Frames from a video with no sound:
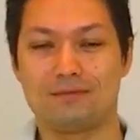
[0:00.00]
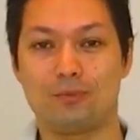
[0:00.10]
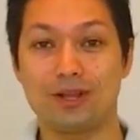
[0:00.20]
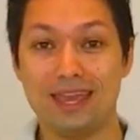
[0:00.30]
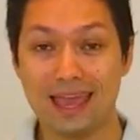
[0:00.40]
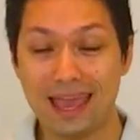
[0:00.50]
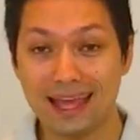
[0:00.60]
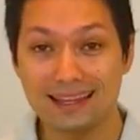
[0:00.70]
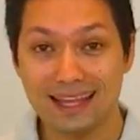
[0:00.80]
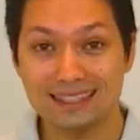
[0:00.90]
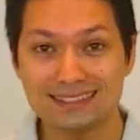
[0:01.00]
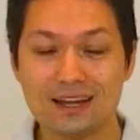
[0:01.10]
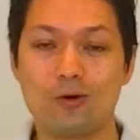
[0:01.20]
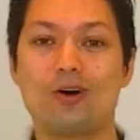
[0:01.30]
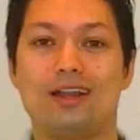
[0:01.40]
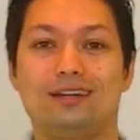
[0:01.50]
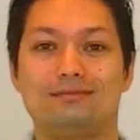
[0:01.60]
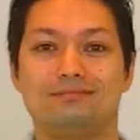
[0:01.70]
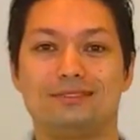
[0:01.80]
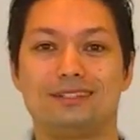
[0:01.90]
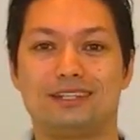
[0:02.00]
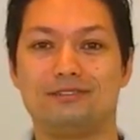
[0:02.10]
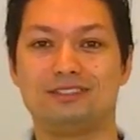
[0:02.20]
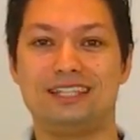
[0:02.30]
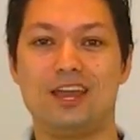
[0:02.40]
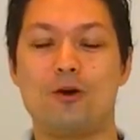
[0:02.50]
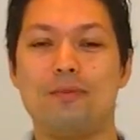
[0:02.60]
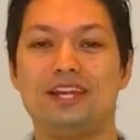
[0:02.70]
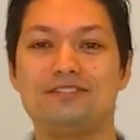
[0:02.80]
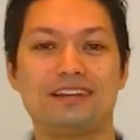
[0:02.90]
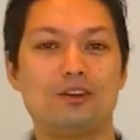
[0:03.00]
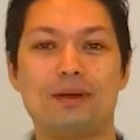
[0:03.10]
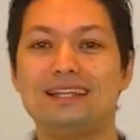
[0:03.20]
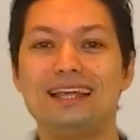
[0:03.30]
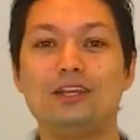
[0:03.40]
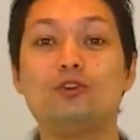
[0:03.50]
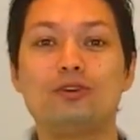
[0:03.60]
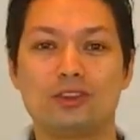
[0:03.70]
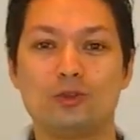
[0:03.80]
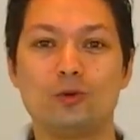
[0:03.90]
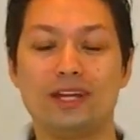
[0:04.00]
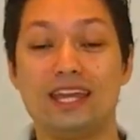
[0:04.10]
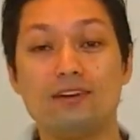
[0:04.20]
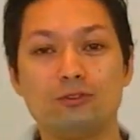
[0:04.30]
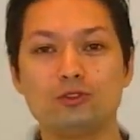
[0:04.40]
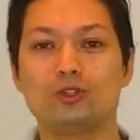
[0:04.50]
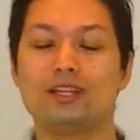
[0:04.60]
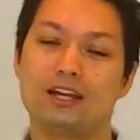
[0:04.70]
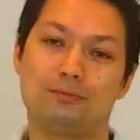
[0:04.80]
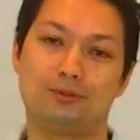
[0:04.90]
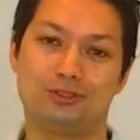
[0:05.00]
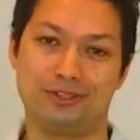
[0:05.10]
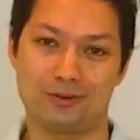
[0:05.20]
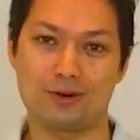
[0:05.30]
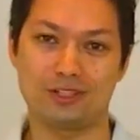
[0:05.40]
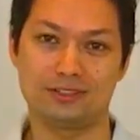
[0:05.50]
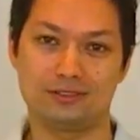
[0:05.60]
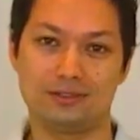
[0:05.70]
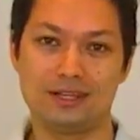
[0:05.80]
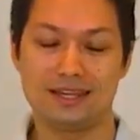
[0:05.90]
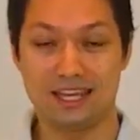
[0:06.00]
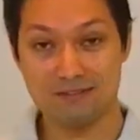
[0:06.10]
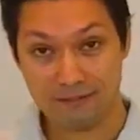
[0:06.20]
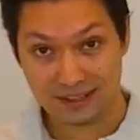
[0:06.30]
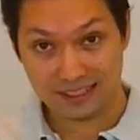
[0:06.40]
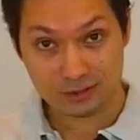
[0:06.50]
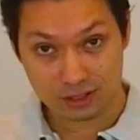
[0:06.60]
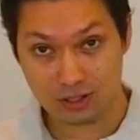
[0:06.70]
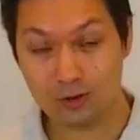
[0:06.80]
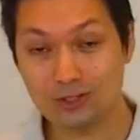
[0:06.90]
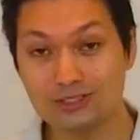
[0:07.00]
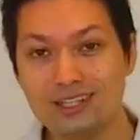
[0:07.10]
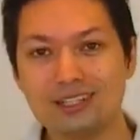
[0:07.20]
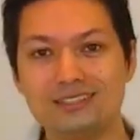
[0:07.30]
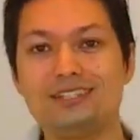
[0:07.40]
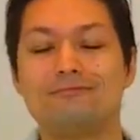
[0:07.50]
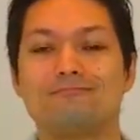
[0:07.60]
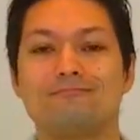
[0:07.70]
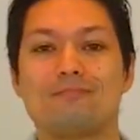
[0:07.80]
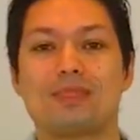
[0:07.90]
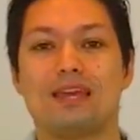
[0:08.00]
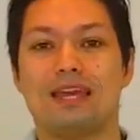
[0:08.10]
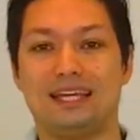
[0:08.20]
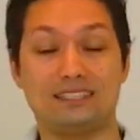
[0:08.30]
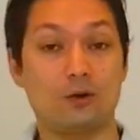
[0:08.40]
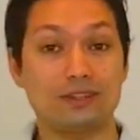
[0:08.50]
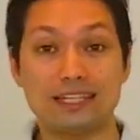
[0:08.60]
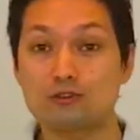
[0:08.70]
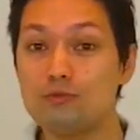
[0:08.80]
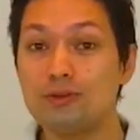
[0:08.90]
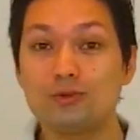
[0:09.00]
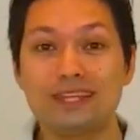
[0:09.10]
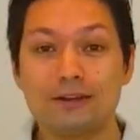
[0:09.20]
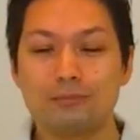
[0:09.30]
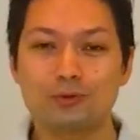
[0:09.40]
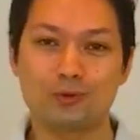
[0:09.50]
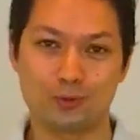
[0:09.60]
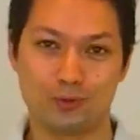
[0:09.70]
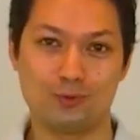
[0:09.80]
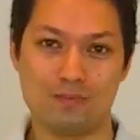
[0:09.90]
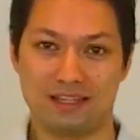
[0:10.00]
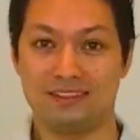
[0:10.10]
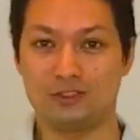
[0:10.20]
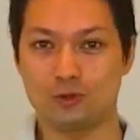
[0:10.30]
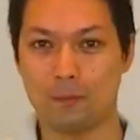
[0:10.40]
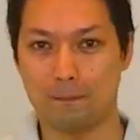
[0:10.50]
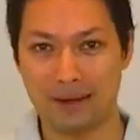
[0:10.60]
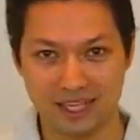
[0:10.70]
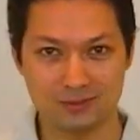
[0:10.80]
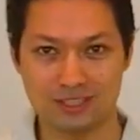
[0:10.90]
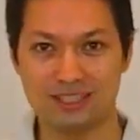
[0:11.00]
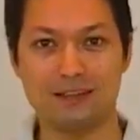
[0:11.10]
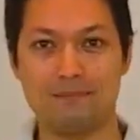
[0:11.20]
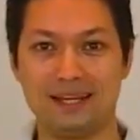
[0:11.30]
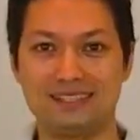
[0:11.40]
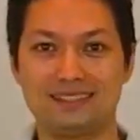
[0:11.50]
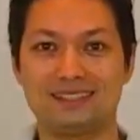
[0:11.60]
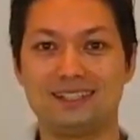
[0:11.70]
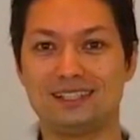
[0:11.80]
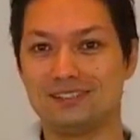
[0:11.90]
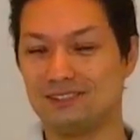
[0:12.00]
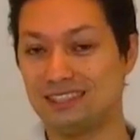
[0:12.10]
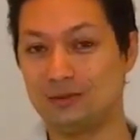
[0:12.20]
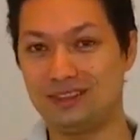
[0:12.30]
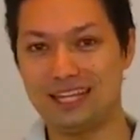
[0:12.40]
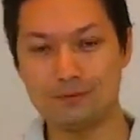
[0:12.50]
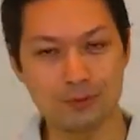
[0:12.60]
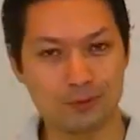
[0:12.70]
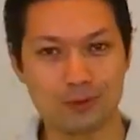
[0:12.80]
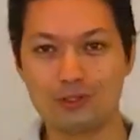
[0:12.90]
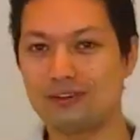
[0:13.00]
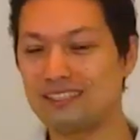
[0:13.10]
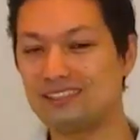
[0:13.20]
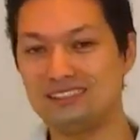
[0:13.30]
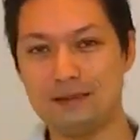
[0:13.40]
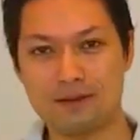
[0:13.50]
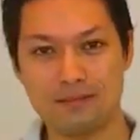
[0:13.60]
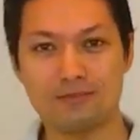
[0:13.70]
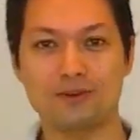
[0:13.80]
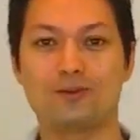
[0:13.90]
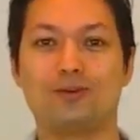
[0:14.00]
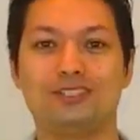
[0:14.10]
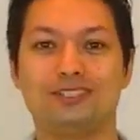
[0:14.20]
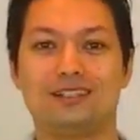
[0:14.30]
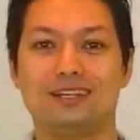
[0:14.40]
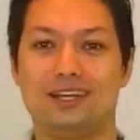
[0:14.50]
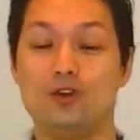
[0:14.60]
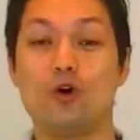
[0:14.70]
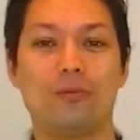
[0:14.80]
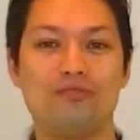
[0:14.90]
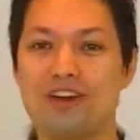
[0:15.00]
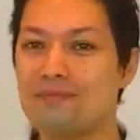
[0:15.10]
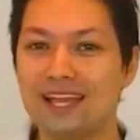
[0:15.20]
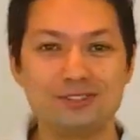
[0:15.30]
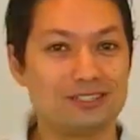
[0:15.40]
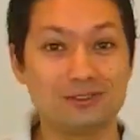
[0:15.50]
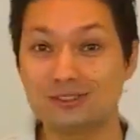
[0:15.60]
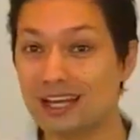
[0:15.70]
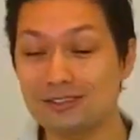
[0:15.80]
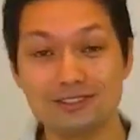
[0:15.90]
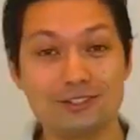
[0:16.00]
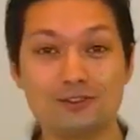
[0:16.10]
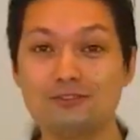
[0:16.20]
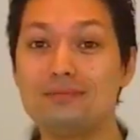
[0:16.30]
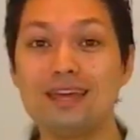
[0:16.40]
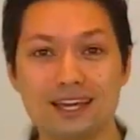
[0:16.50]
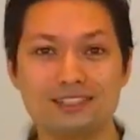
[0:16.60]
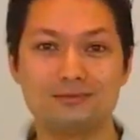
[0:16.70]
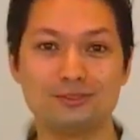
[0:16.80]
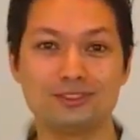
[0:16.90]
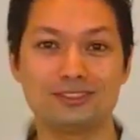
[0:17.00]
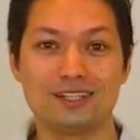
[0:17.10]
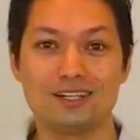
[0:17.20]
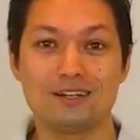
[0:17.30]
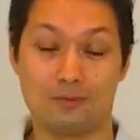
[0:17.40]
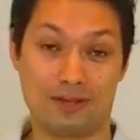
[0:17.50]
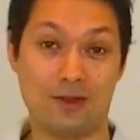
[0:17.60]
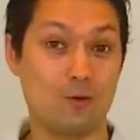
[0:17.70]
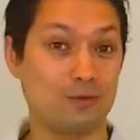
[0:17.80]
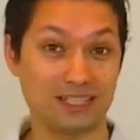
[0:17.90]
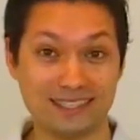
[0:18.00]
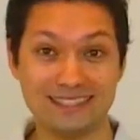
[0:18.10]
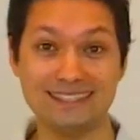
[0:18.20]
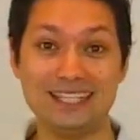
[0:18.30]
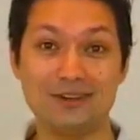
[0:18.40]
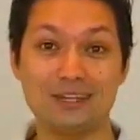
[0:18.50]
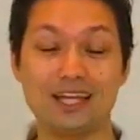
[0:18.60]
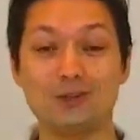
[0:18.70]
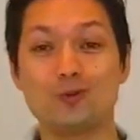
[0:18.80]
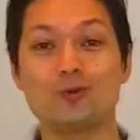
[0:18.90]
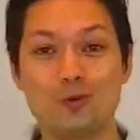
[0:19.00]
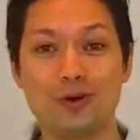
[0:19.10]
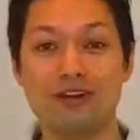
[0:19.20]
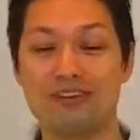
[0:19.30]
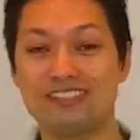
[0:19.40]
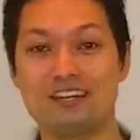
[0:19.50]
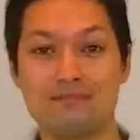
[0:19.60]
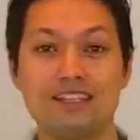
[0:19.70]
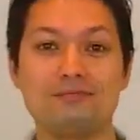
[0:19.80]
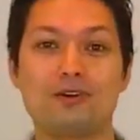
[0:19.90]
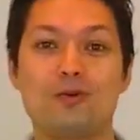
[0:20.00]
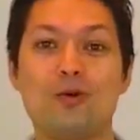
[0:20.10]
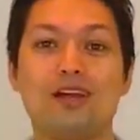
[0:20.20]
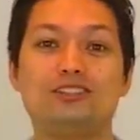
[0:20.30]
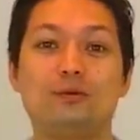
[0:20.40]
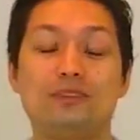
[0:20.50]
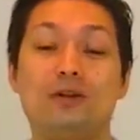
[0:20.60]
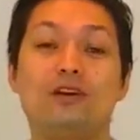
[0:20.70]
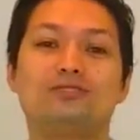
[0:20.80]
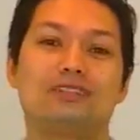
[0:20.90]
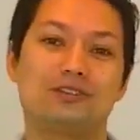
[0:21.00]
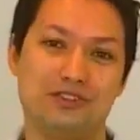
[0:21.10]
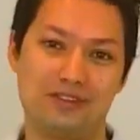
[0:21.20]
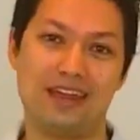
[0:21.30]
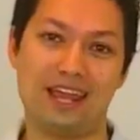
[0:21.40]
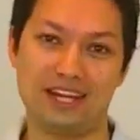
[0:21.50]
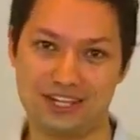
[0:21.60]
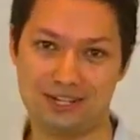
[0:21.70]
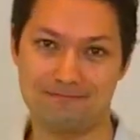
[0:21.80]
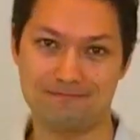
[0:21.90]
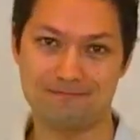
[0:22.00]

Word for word: Porque é nessa hora que você realmente vai ter uma ideia inovadora e revolucionária para o seu negócio e vai fazer o seu negócio crescer. Isso acontece comigo o tempo todo. Às vezes eu estou preso ali na empresa, você está o tempo todo fazendo sempre a mesma coisa e, obviamente, os resultados são os mesmos. Porque, como já diziam, né, loucura é fazer a mesma coisa e obter um resultado diferente.